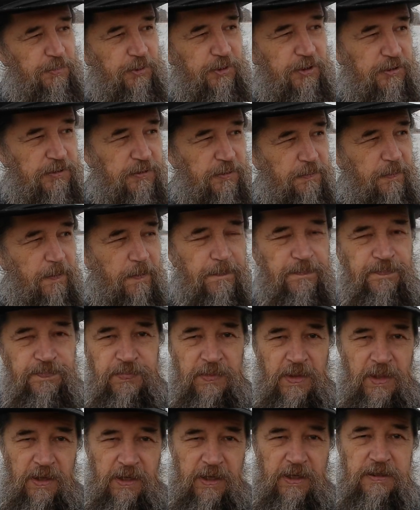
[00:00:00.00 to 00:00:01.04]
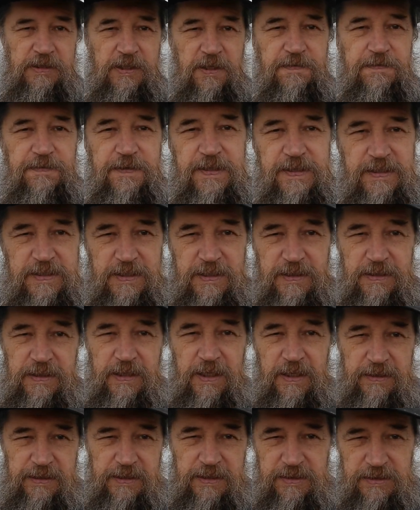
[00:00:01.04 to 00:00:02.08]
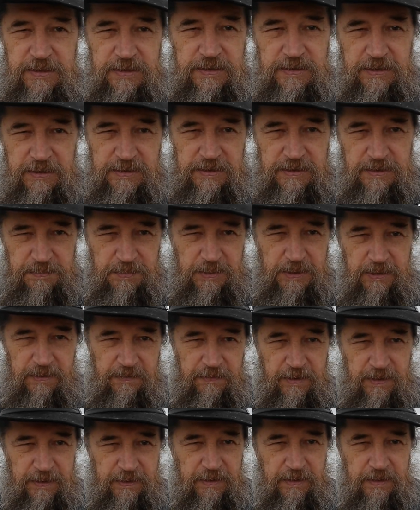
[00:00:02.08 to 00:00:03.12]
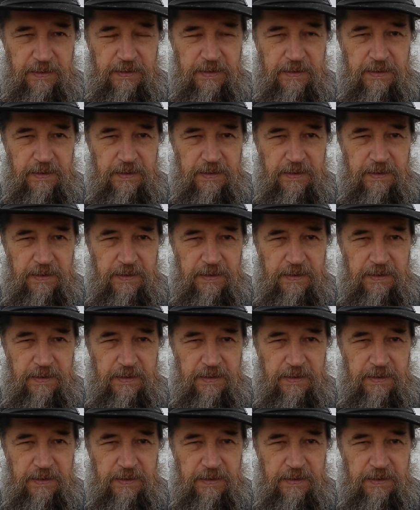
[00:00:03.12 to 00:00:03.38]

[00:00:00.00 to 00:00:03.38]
Поэтому это физиологическое заболевание.